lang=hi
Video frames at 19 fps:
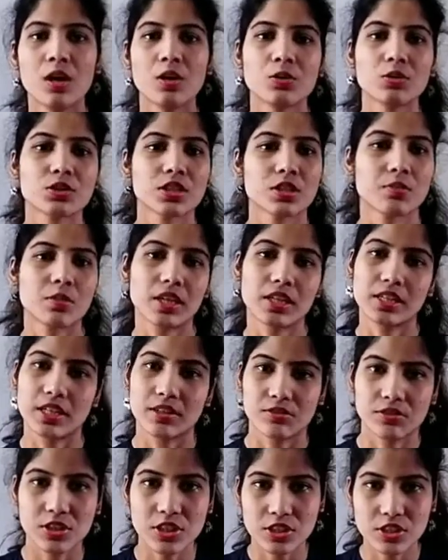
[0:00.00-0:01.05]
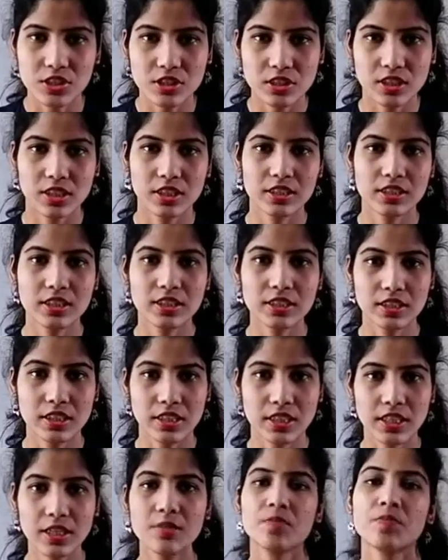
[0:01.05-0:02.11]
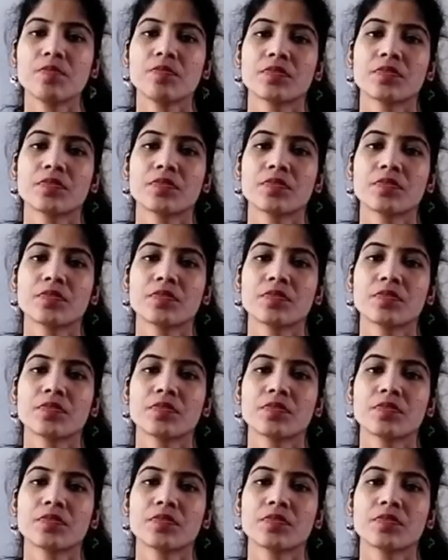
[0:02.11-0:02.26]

उसके बाद डेफिनेशन देखी थी ठीक है